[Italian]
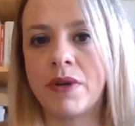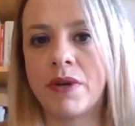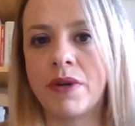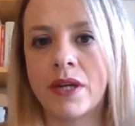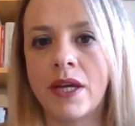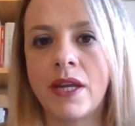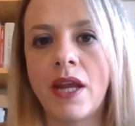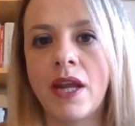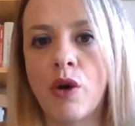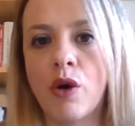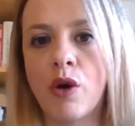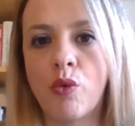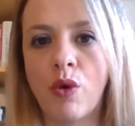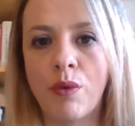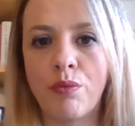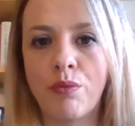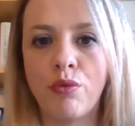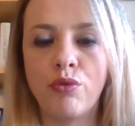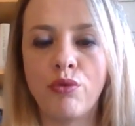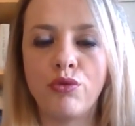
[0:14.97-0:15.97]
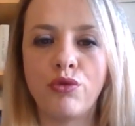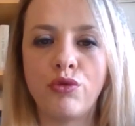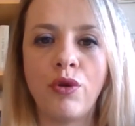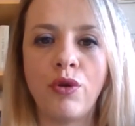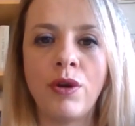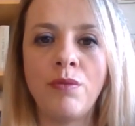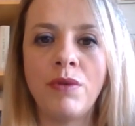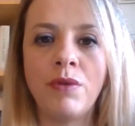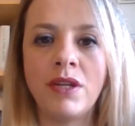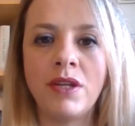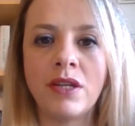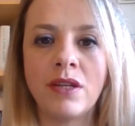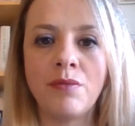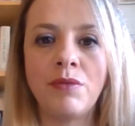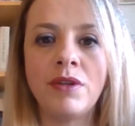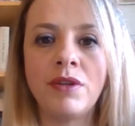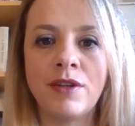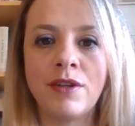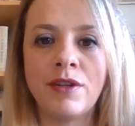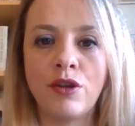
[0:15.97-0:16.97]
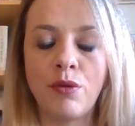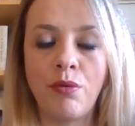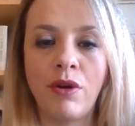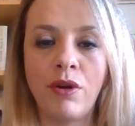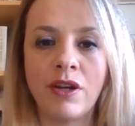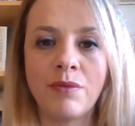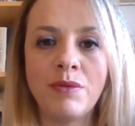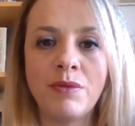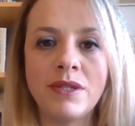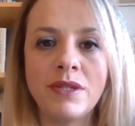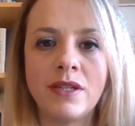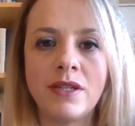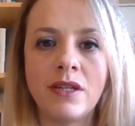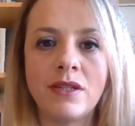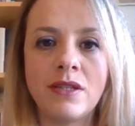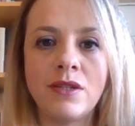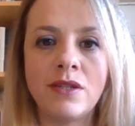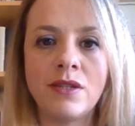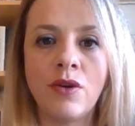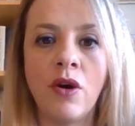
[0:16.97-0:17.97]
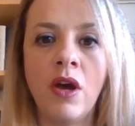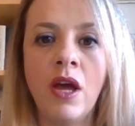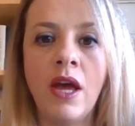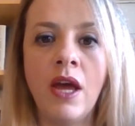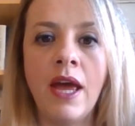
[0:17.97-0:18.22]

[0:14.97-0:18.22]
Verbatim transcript: perché nacque appunto immediatamente dopo l'armistizio,